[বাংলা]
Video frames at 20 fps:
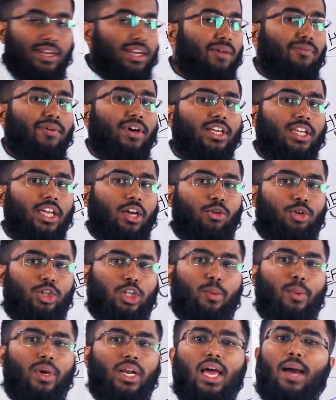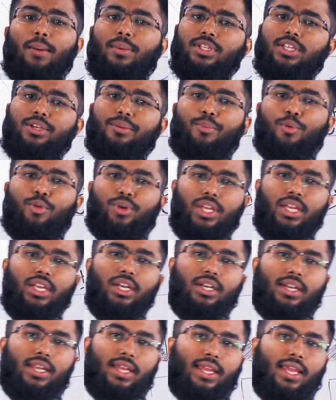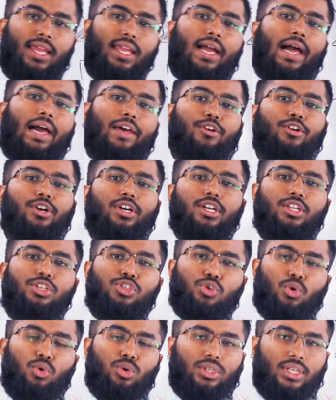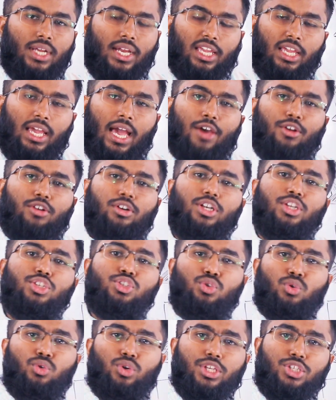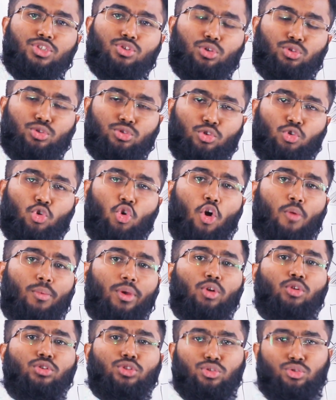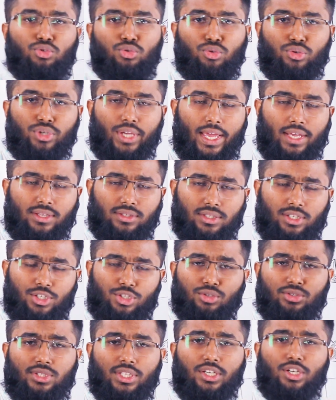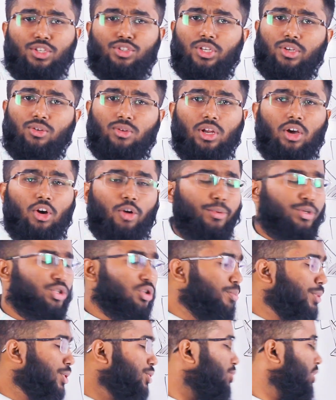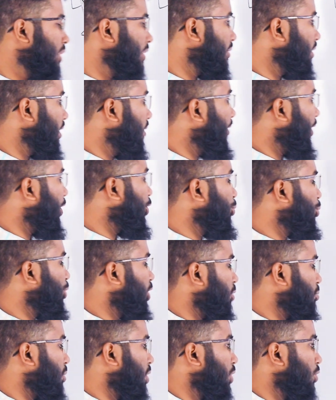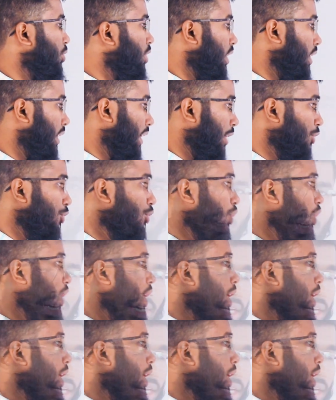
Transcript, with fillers: লিভার কি করতে পারে আমাদের বডির এই আয়রনের স্টোরটাকে আয়রনের স্টোরেজ কতটুকু হবে কতটুকু এক্সক্রিশন সিক্রেশন এগুলো হবে সব কিছু লিভারের উপর ডিপেন্ড করে কেন